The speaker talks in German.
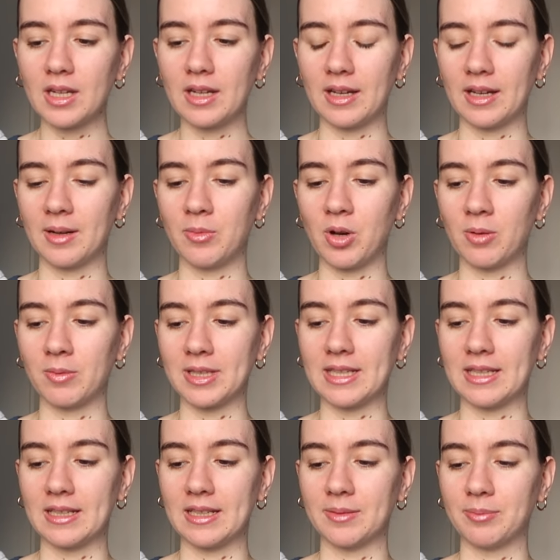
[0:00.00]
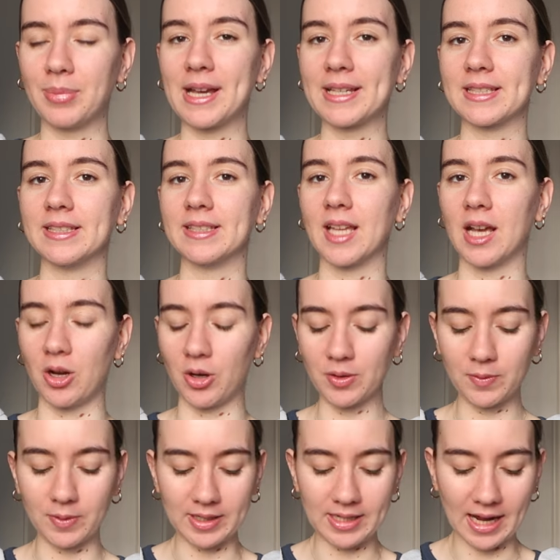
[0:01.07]
ähm, ob ich hier ein passendes
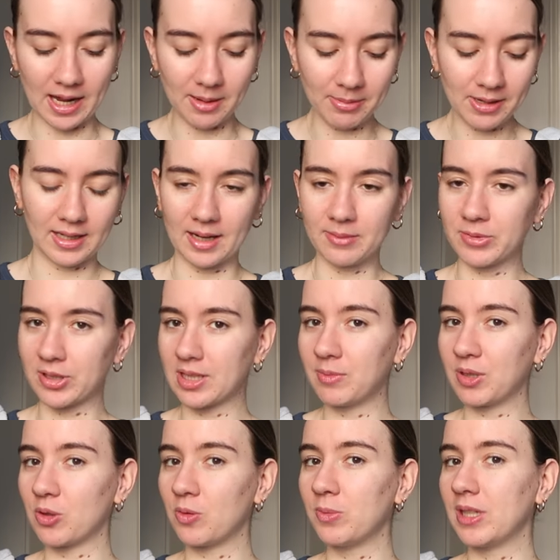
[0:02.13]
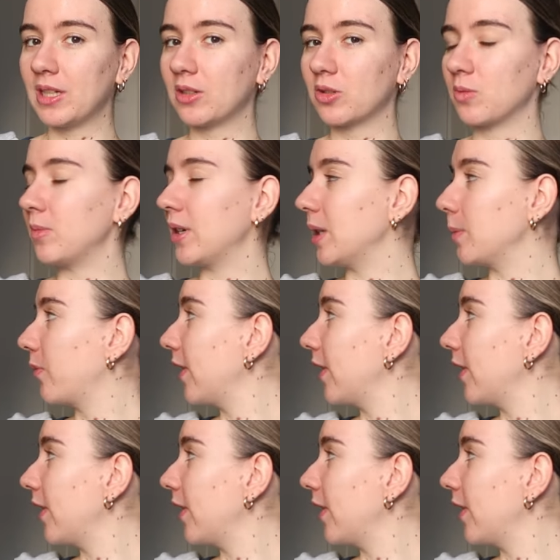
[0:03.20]
Outfit habe. Dann muss ich mich unbedingt um meine